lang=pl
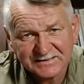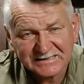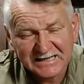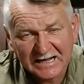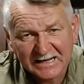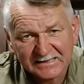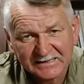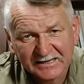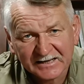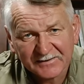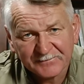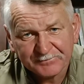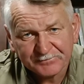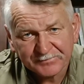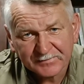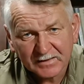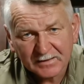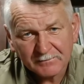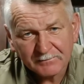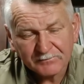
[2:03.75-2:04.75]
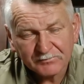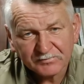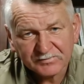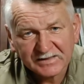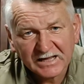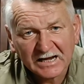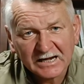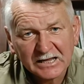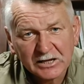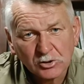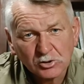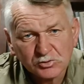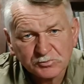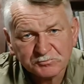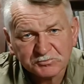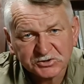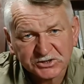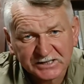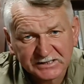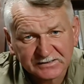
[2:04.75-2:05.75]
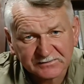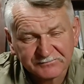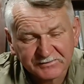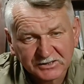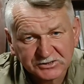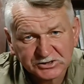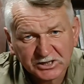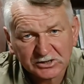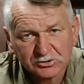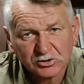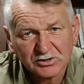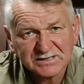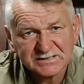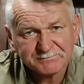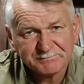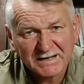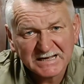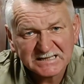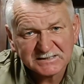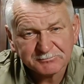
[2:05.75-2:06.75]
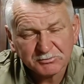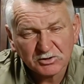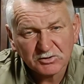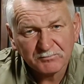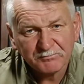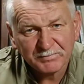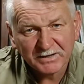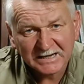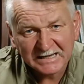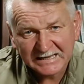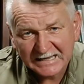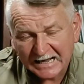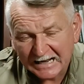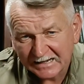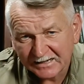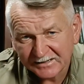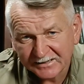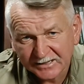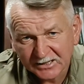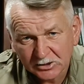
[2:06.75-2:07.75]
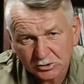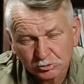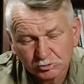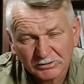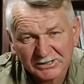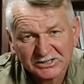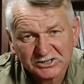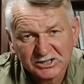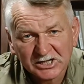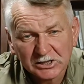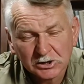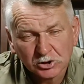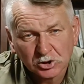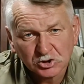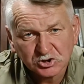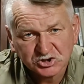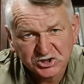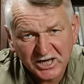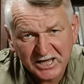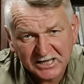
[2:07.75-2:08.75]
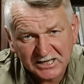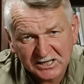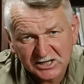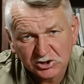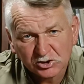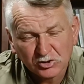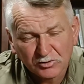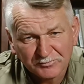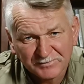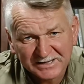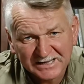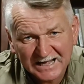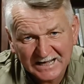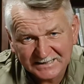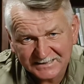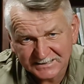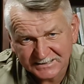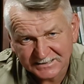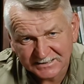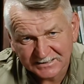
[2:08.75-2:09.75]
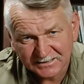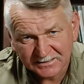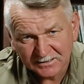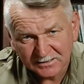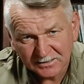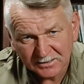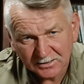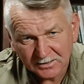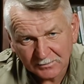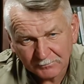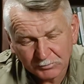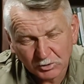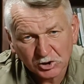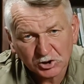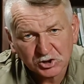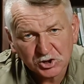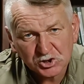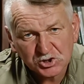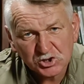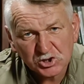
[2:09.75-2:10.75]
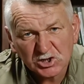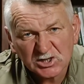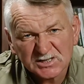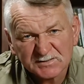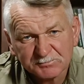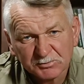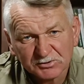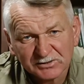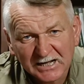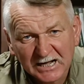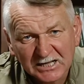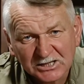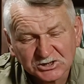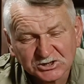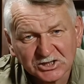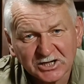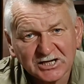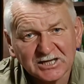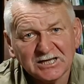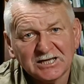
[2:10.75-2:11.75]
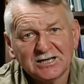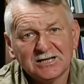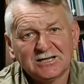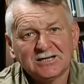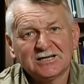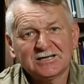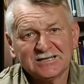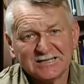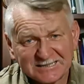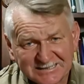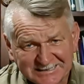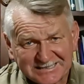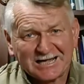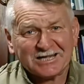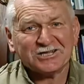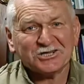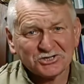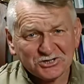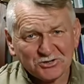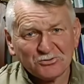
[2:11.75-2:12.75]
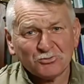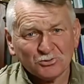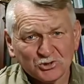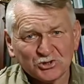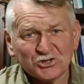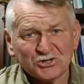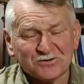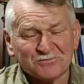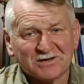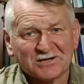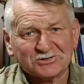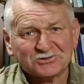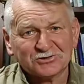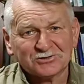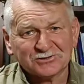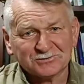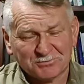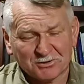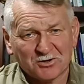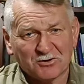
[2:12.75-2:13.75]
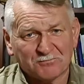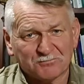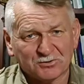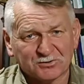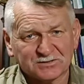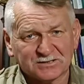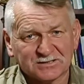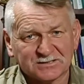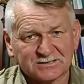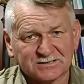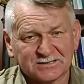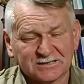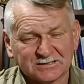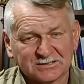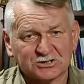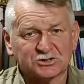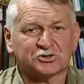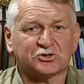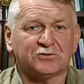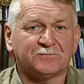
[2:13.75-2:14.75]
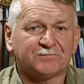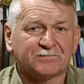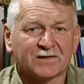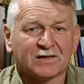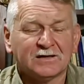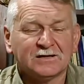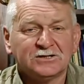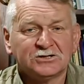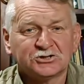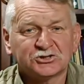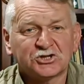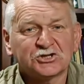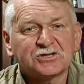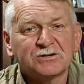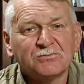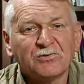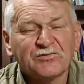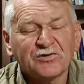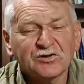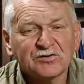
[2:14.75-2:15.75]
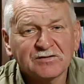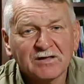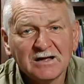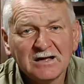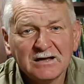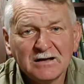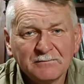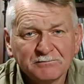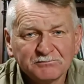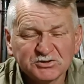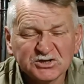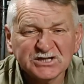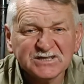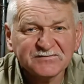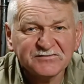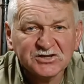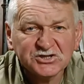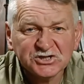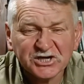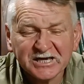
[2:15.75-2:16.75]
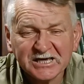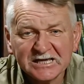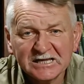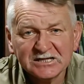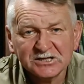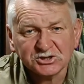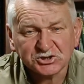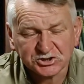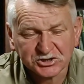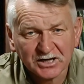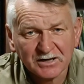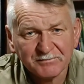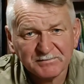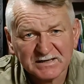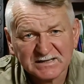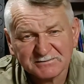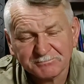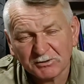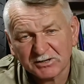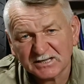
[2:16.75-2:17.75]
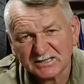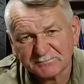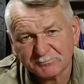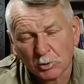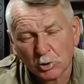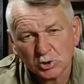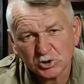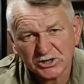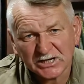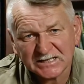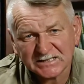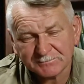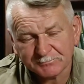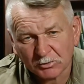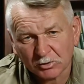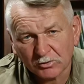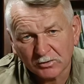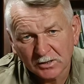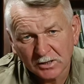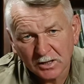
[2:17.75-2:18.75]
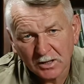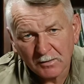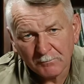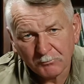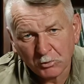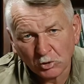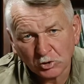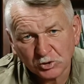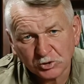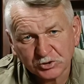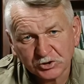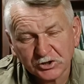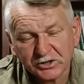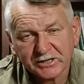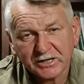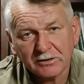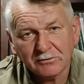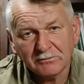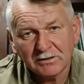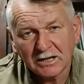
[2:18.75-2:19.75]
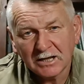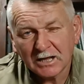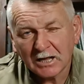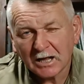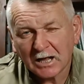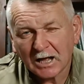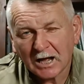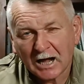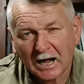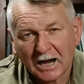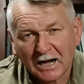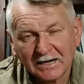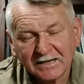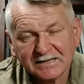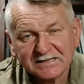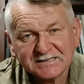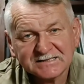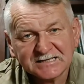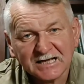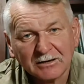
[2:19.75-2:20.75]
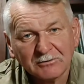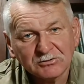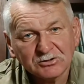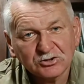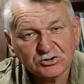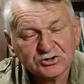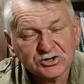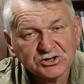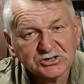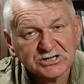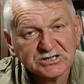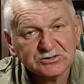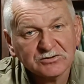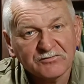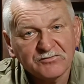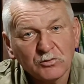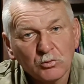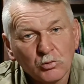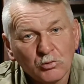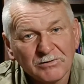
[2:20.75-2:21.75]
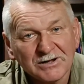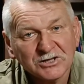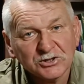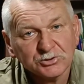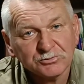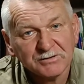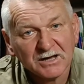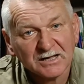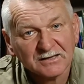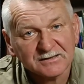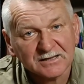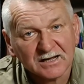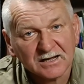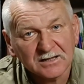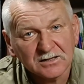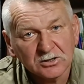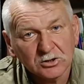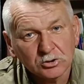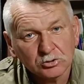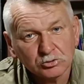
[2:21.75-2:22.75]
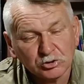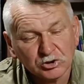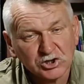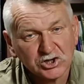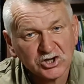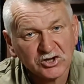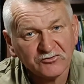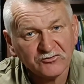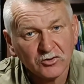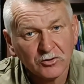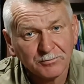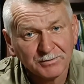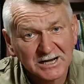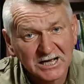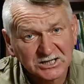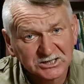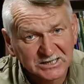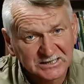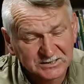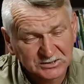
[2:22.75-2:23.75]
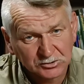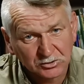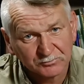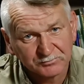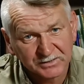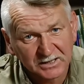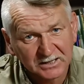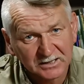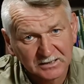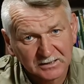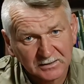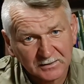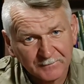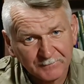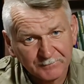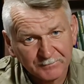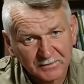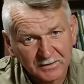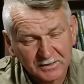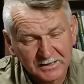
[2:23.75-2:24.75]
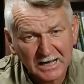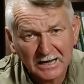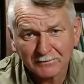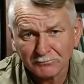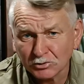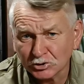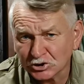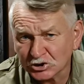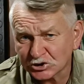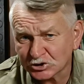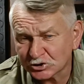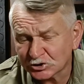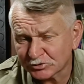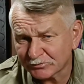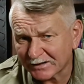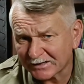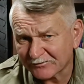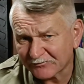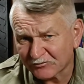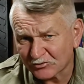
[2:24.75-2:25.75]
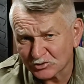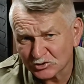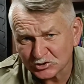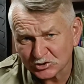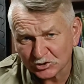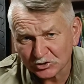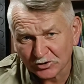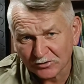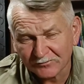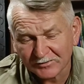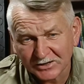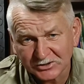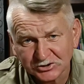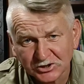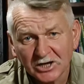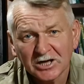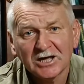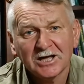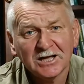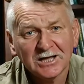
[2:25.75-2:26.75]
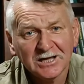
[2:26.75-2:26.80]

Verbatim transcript: w stanie dalej już przetrwać, a to jest państwo imperialne, które tylko dzięki dominacji polityczno-gospodarczej jest w stanie się utrzymać swoją pozycję. Zresztą, szczerze mówiąc, przyzwyczaili siebie, swoje społeczeństwo, politykę, ale i cały dotychczasowy układ świata, który nie wyobraża sobie, jak może świat funkcjonować